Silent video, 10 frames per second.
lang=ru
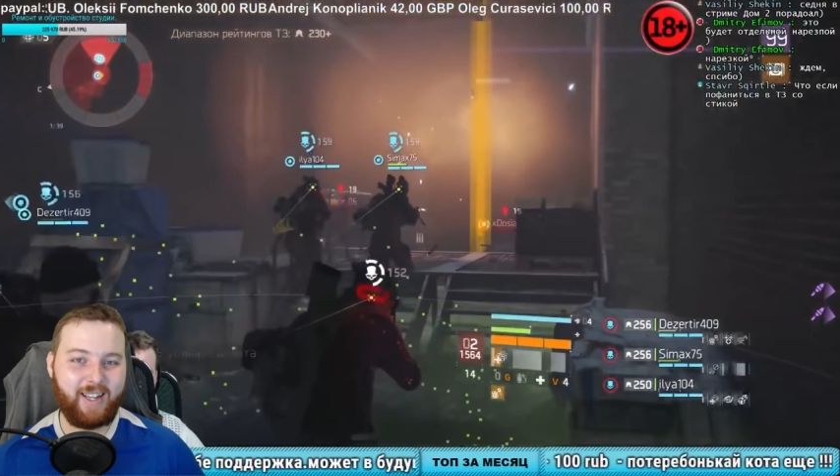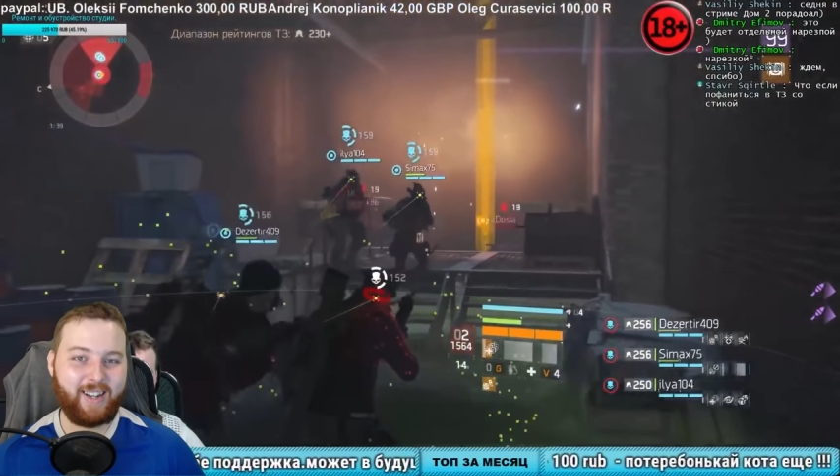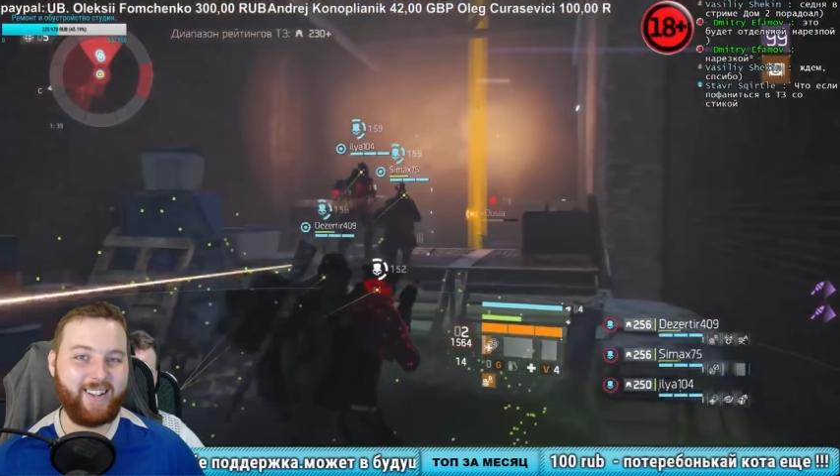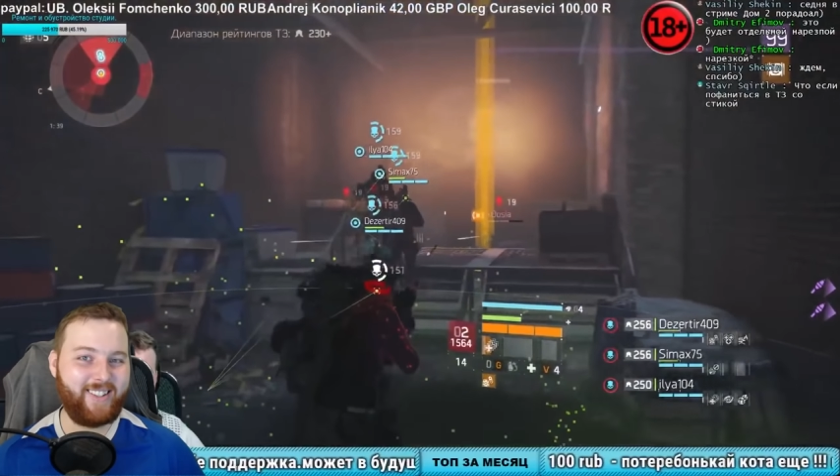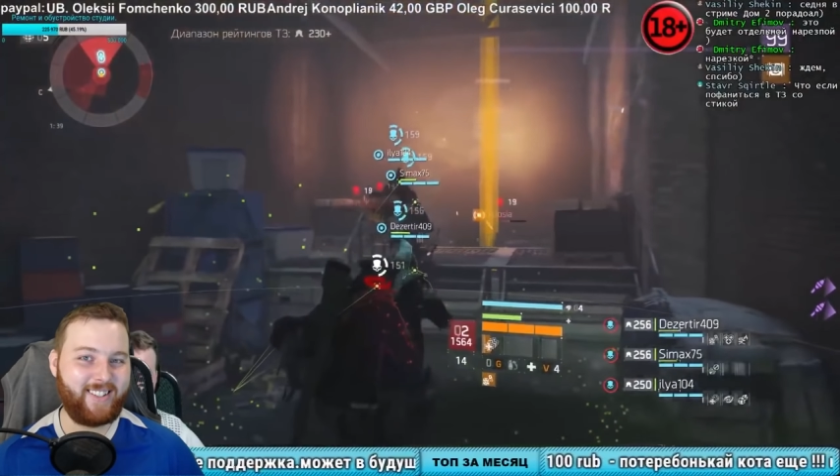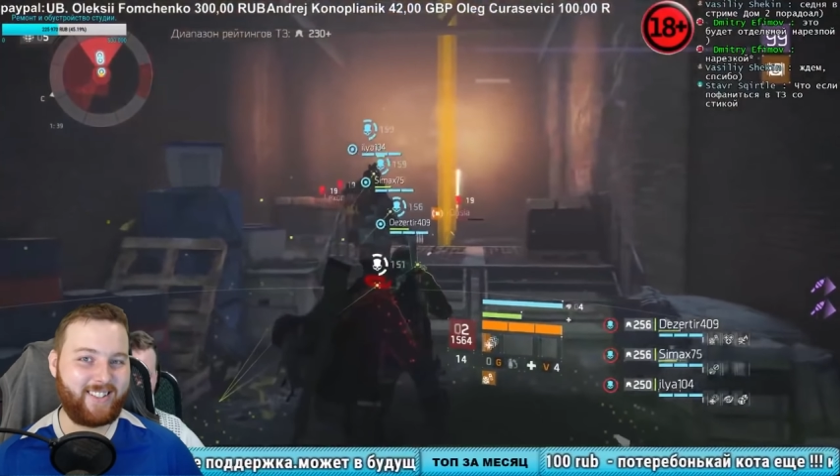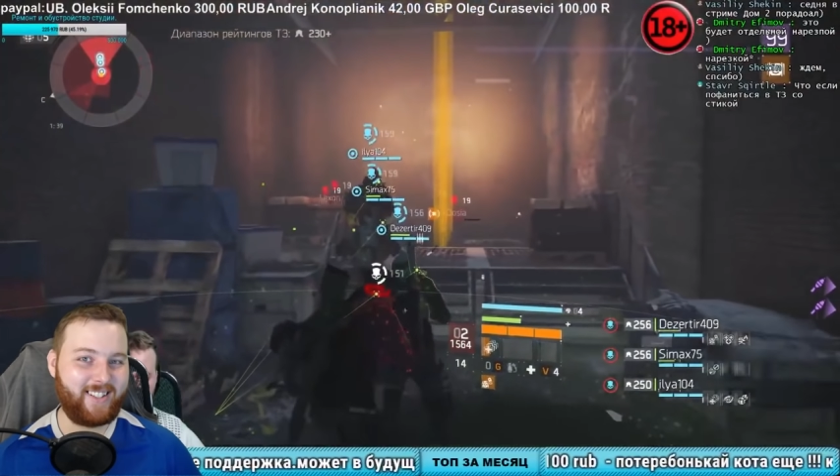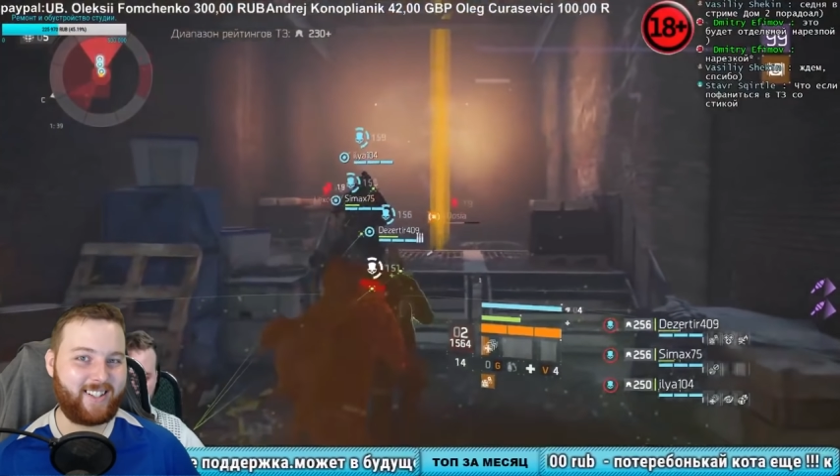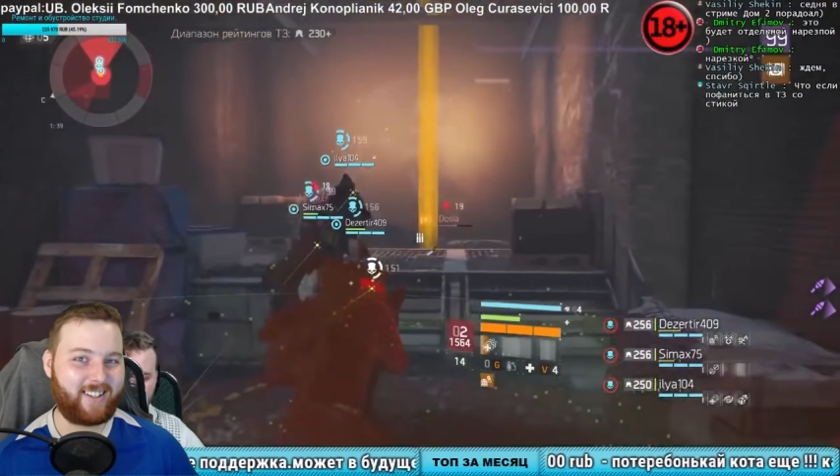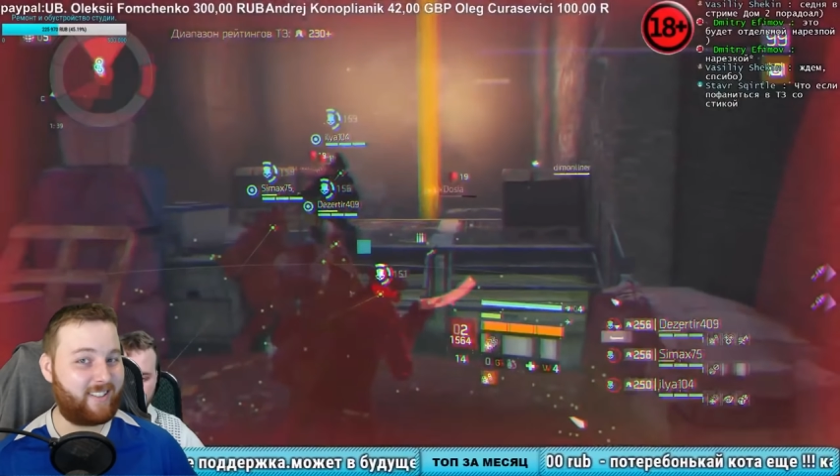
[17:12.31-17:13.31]
реально с
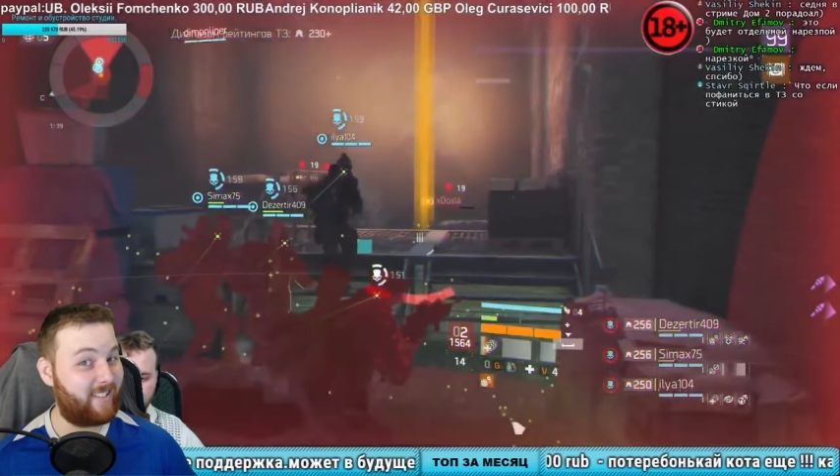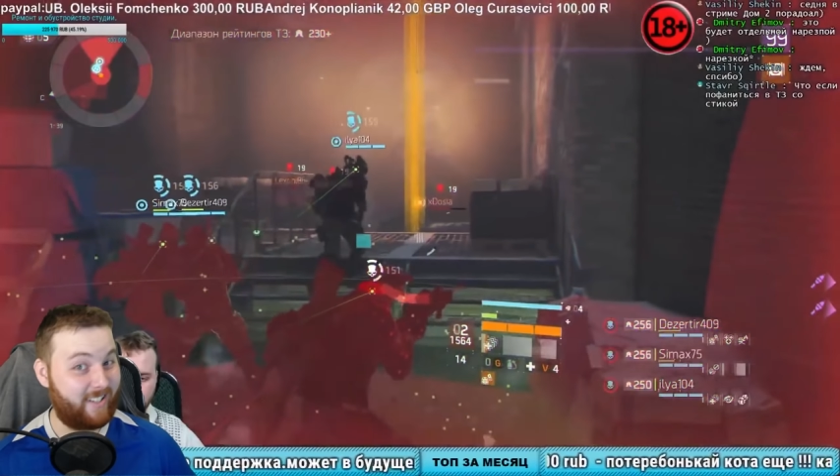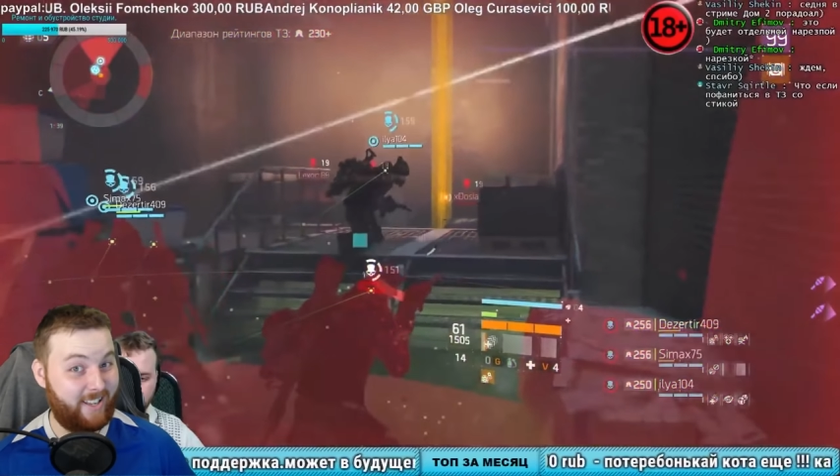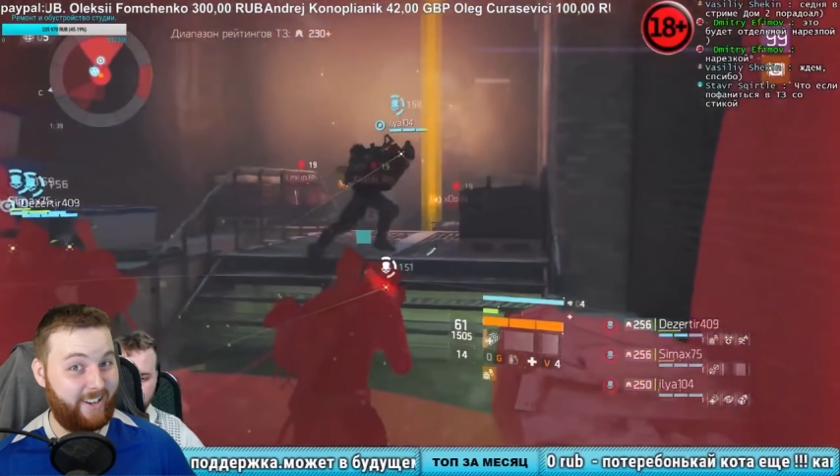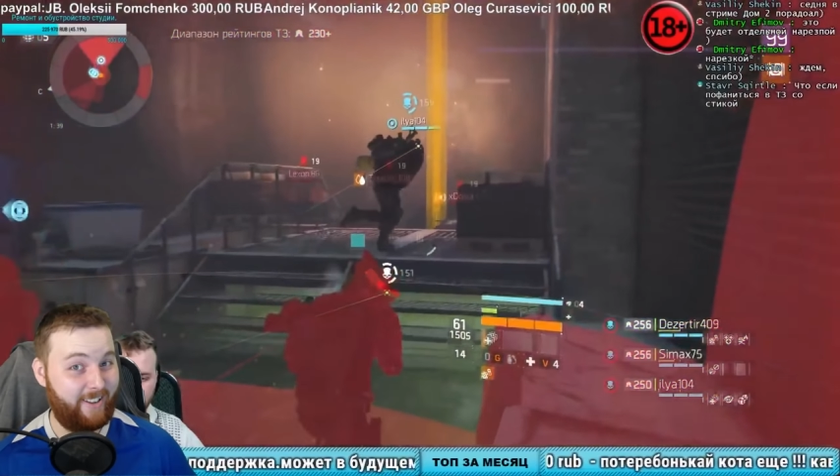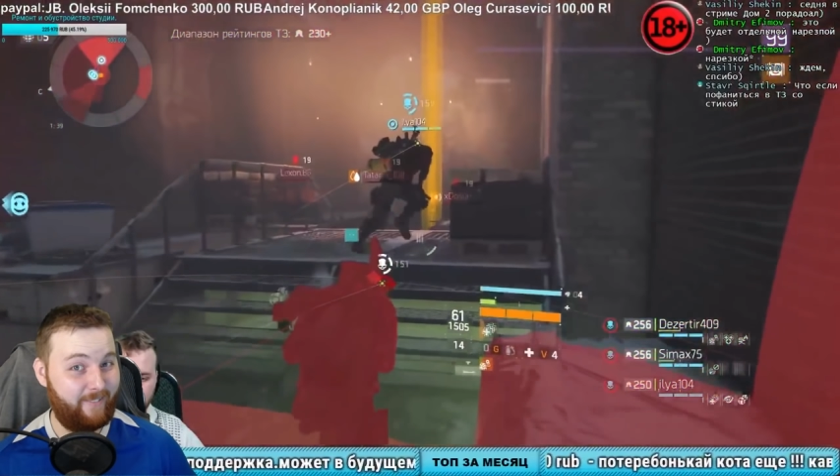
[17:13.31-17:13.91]
них ржали.